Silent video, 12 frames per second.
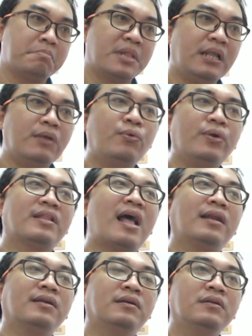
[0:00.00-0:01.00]
因为
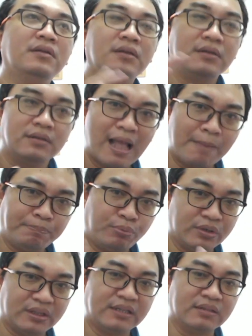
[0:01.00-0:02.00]
他的他
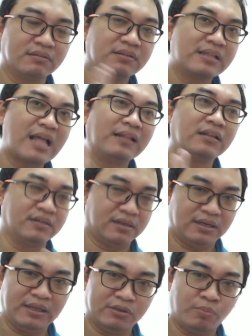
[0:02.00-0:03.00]
不一定他的
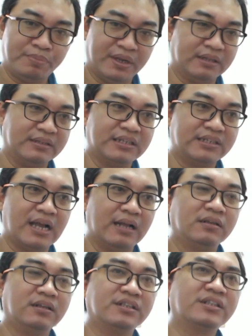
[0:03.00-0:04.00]
能力都比人家强，
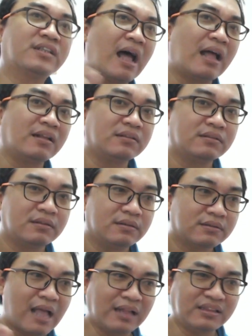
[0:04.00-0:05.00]
可是他
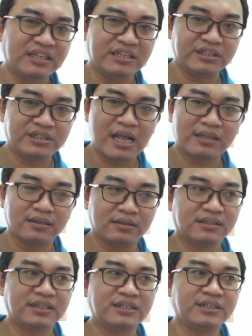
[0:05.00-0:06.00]
他底下的
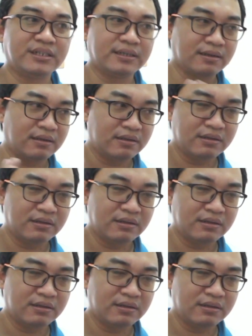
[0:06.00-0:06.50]
这一些